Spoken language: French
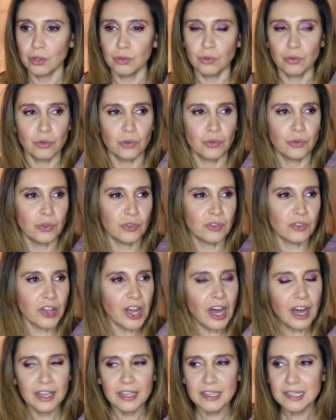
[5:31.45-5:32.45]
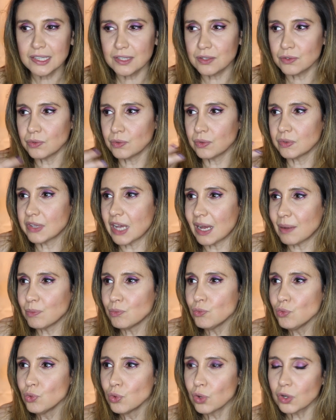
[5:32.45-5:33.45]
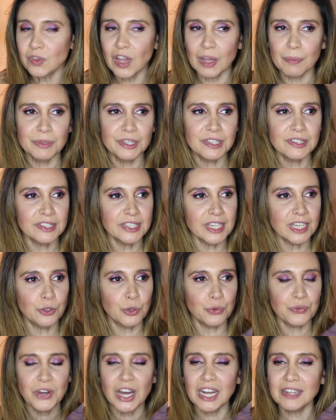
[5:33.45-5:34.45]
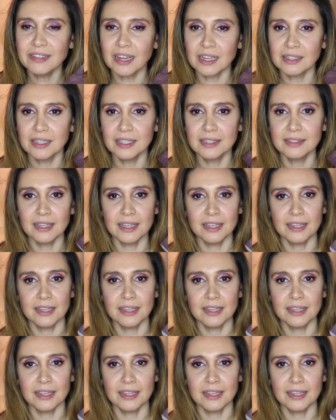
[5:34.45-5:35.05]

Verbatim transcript: de, trahison, d'amour, d'amitié, de fraternité.